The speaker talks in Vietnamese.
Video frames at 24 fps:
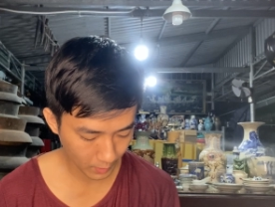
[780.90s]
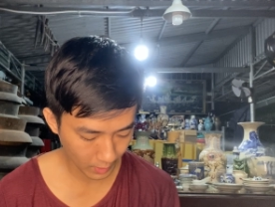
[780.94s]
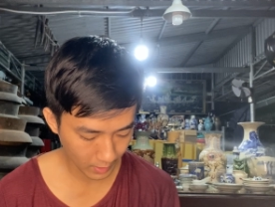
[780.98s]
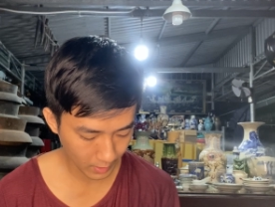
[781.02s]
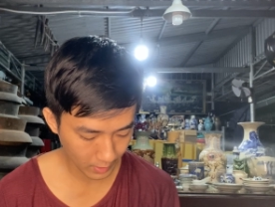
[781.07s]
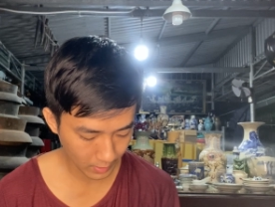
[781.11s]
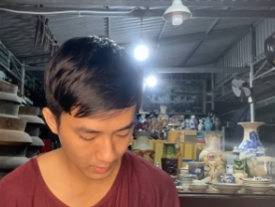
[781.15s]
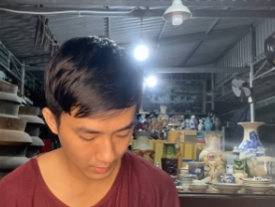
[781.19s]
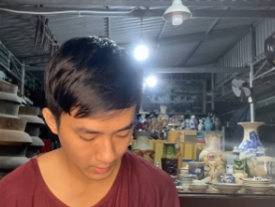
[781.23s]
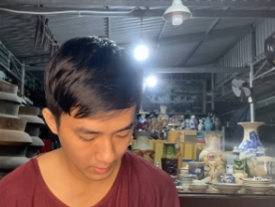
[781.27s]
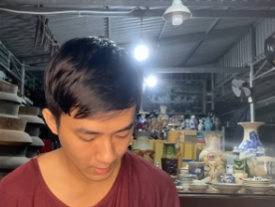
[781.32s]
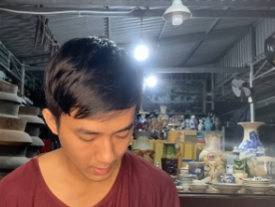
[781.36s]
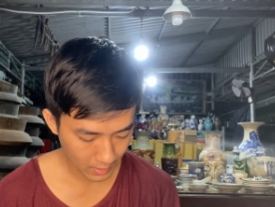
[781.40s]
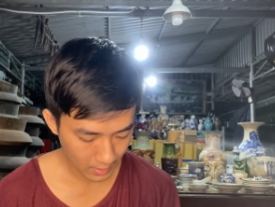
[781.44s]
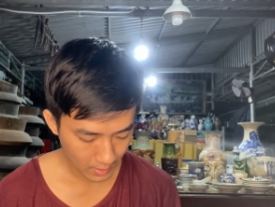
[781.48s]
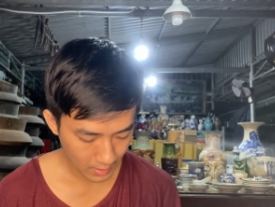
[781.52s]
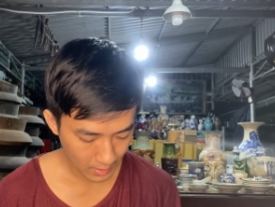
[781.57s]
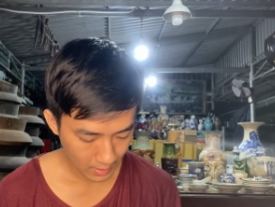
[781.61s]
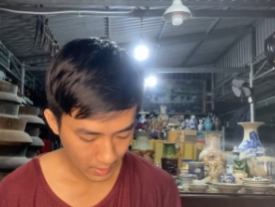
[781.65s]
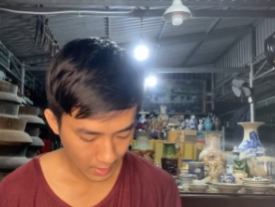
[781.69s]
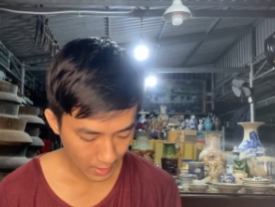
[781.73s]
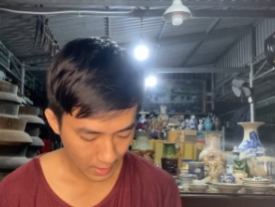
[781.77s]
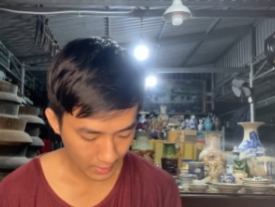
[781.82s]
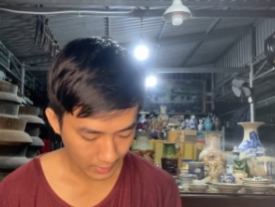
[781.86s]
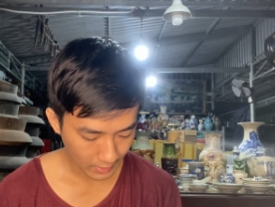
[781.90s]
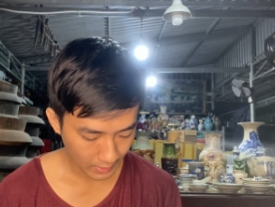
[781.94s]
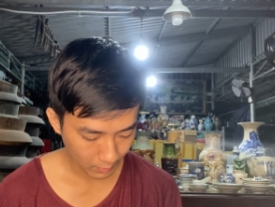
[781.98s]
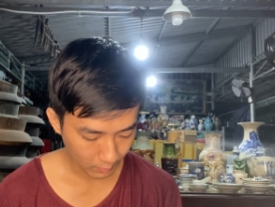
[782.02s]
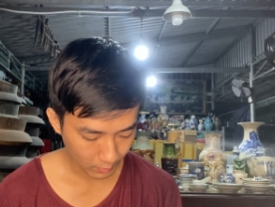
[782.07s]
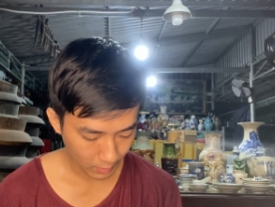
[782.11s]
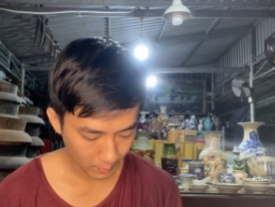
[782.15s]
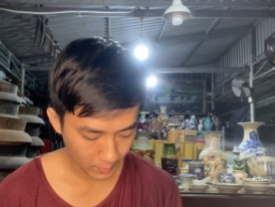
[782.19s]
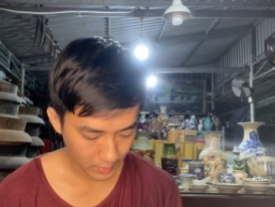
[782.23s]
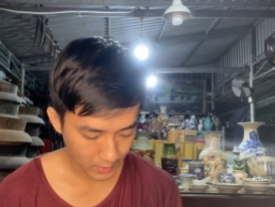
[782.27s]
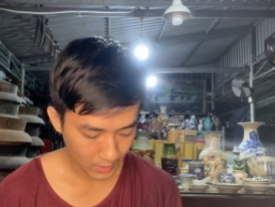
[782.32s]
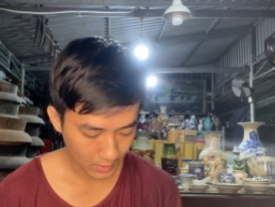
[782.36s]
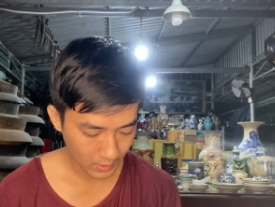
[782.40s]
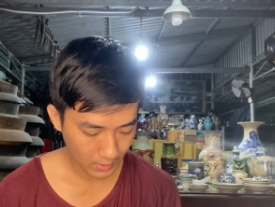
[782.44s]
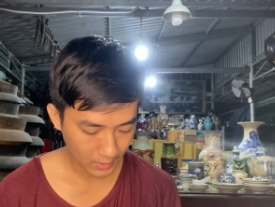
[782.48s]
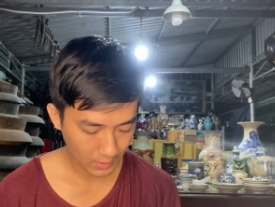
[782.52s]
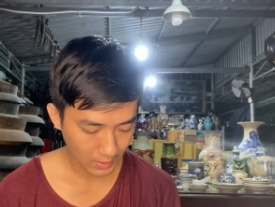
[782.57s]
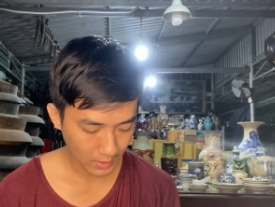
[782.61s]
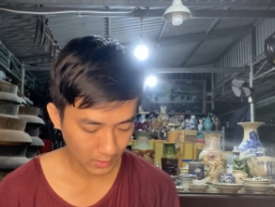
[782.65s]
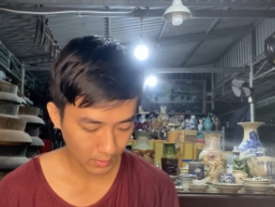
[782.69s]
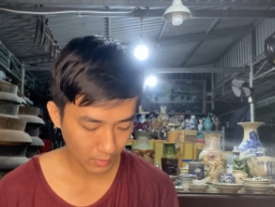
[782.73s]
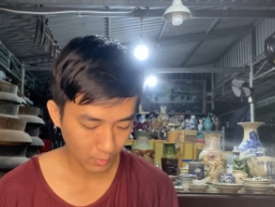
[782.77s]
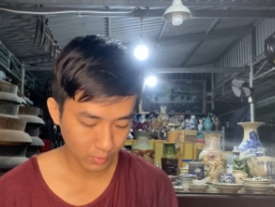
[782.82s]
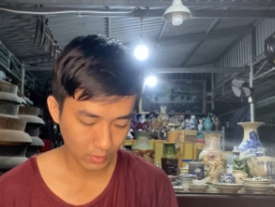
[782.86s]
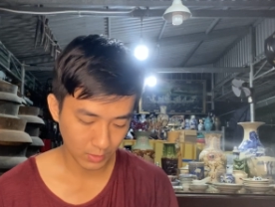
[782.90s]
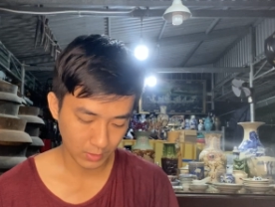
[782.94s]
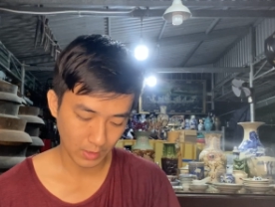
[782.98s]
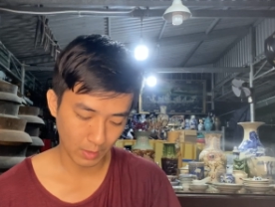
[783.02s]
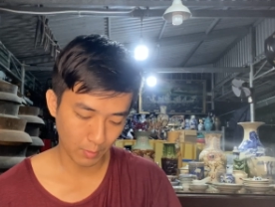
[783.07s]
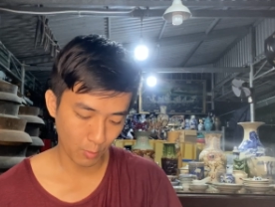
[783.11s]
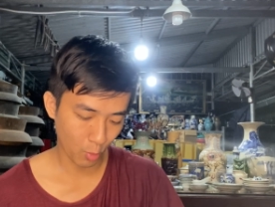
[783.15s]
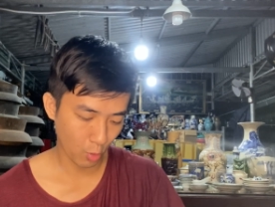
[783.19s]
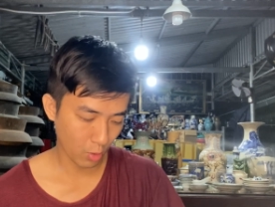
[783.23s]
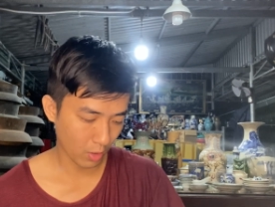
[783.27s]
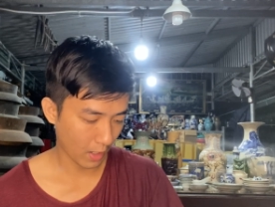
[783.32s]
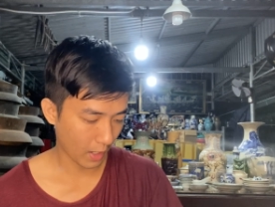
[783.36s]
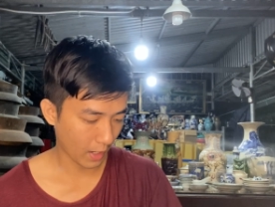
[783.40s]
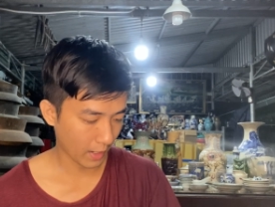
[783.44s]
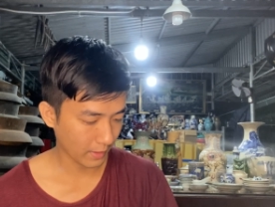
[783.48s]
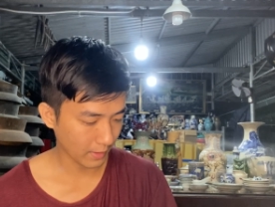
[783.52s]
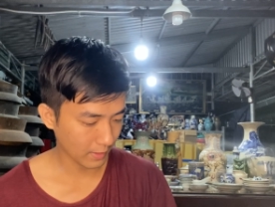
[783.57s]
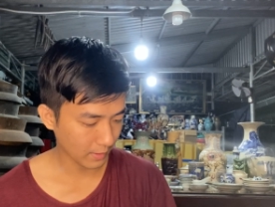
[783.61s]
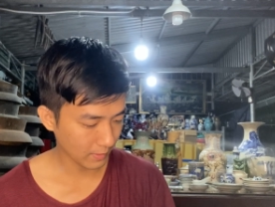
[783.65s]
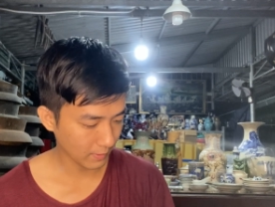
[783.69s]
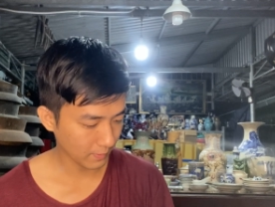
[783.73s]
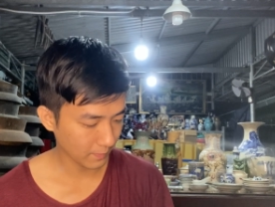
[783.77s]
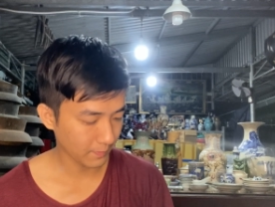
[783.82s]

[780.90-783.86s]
ngàn 2019 là chắc là người ta mua lại